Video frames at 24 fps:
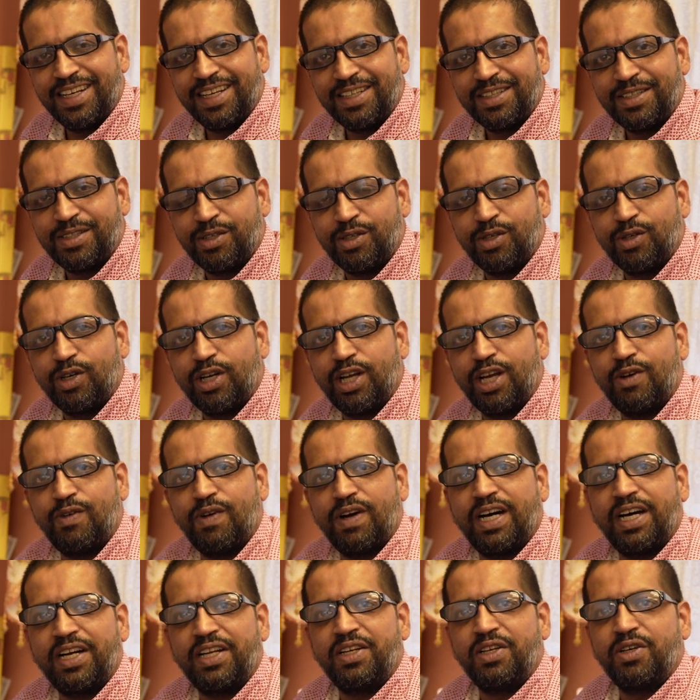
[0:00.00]
そのぐらい
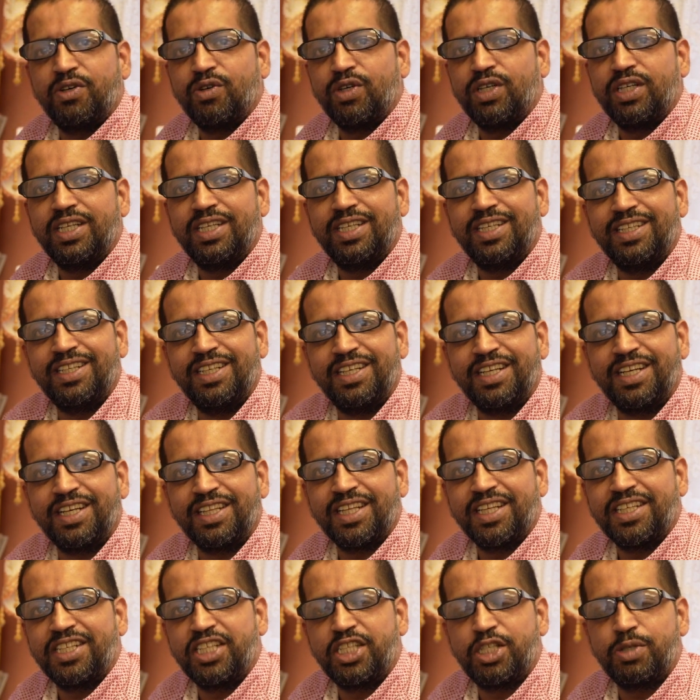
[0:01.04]
分かりにくい人間たち、